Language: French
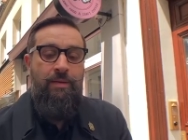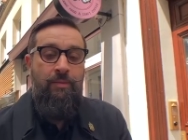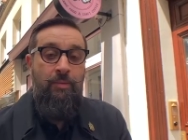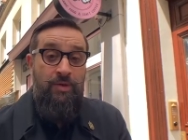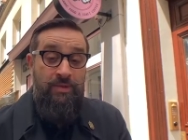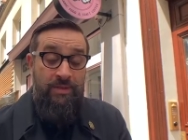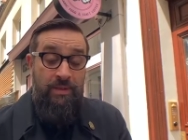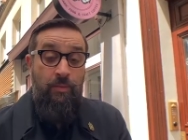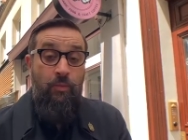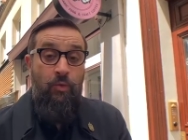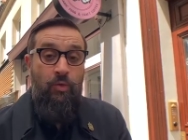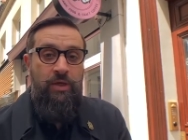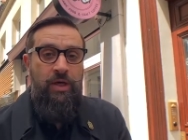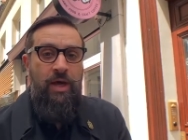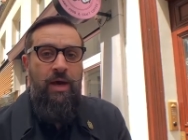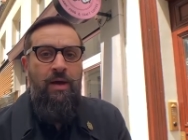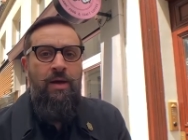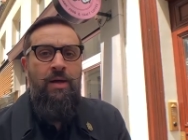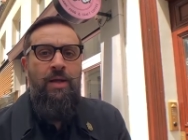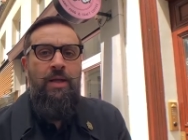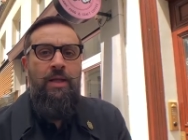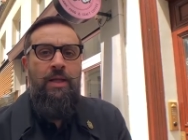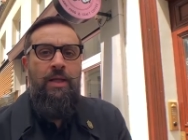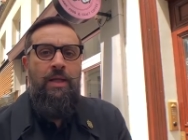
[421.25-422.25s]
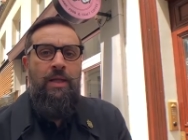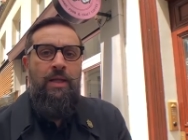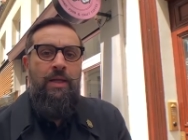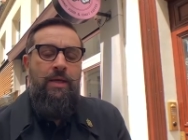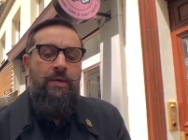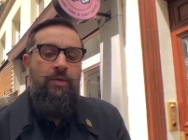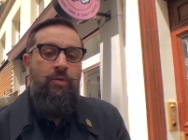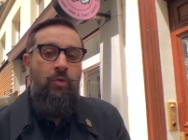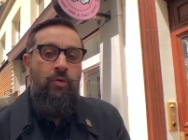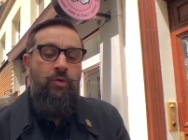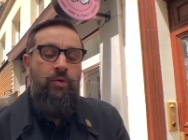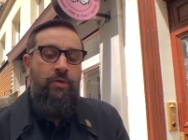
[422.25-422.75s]
Et moi, c'est mon cas.
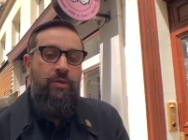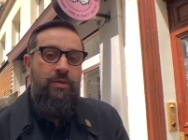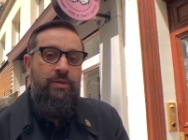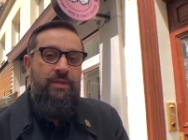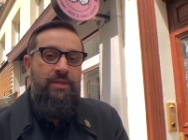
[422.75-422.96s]
Donc,